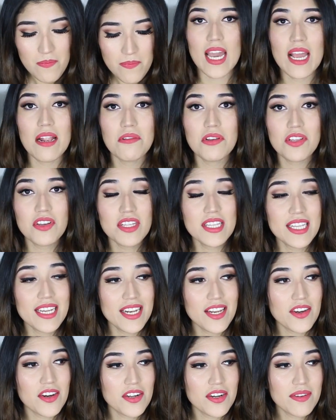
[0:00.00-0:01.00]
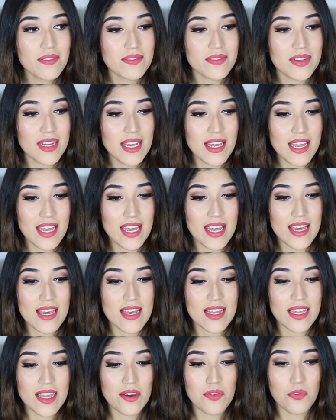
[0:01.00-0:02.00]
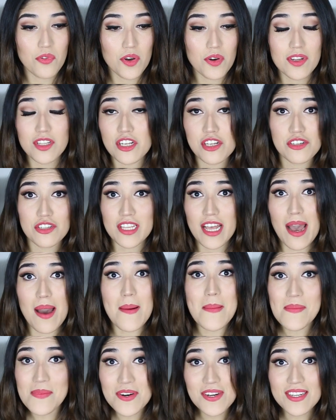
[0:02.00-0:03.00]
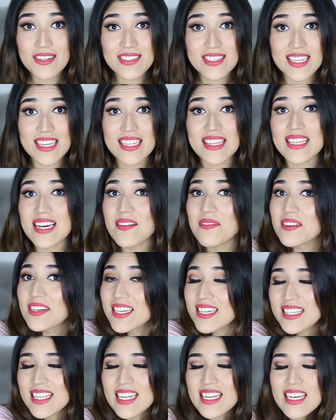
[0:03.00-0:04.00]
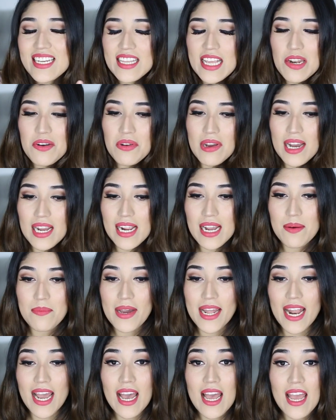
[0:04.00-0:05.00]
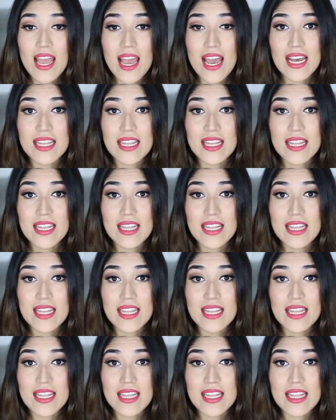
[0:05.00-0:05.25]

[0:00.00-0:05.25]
El video anterior, eh, que fue cuando yo estaba muy contenta porque tenía esta nueva cámara,